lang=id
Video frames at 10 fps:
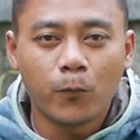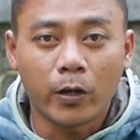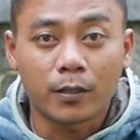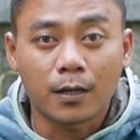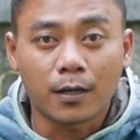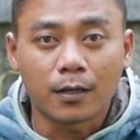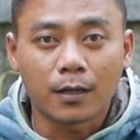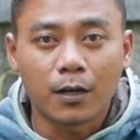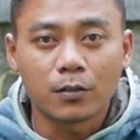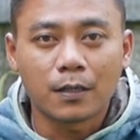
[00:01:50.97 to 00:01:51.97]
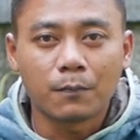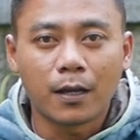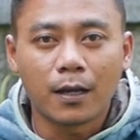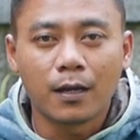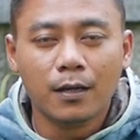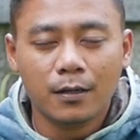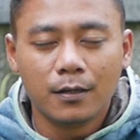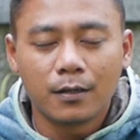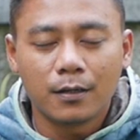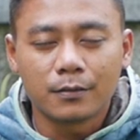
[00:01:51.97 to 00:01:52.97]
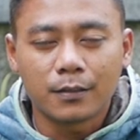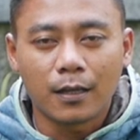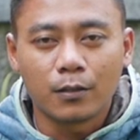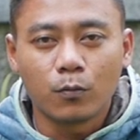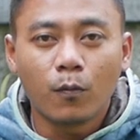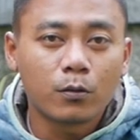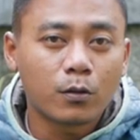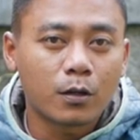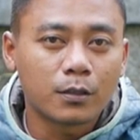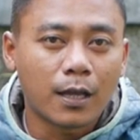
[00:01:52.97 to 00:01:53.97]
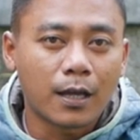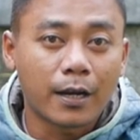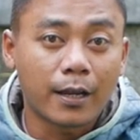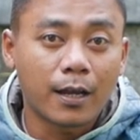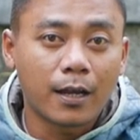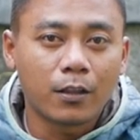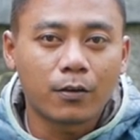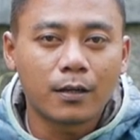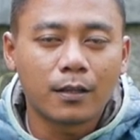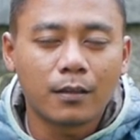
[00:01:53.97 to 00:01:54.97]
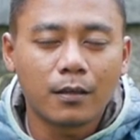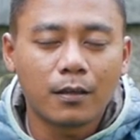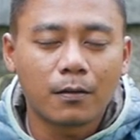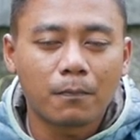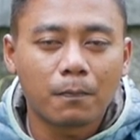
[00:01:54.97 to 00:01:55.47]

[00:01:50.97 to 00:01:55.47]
Vektor. Kalau sama entah untuk motor, entah area itu kan nanti